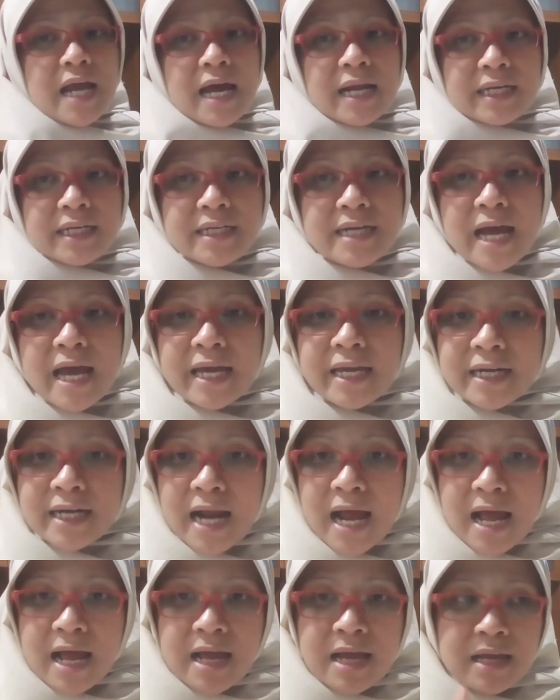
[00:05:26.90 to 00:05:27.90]
dari
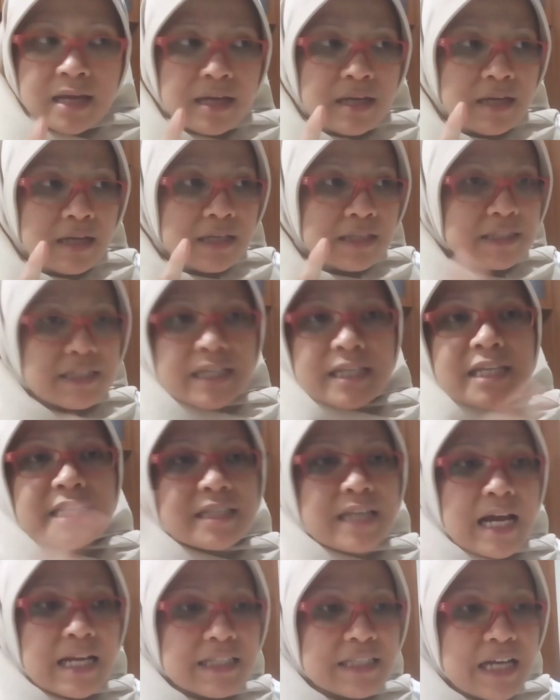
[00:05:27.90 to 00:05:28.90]
daerah sini
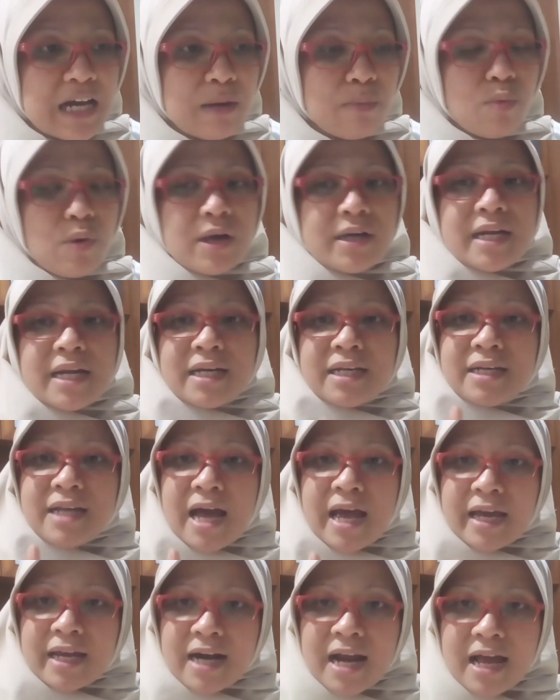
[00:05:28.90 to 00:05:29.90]
saja bukan dari
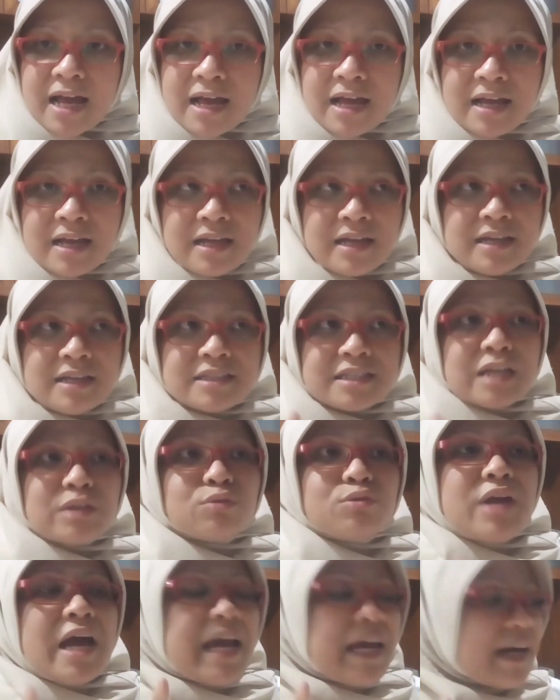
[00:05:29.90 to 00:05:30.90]
daerah
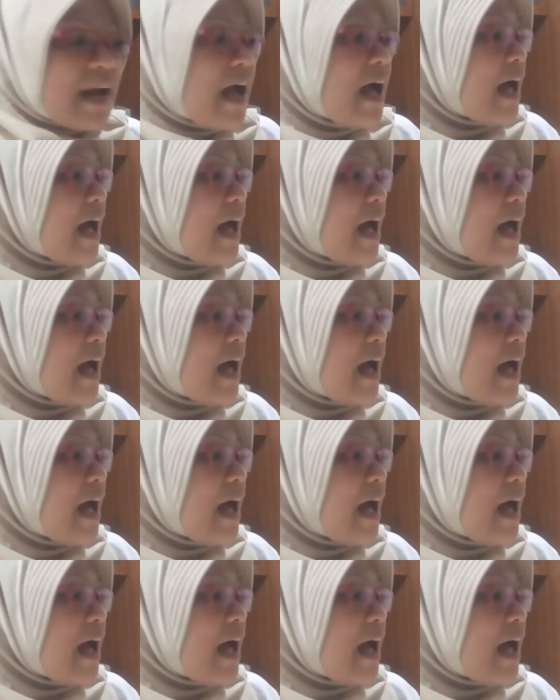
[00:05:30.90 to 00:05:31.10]
satu daerah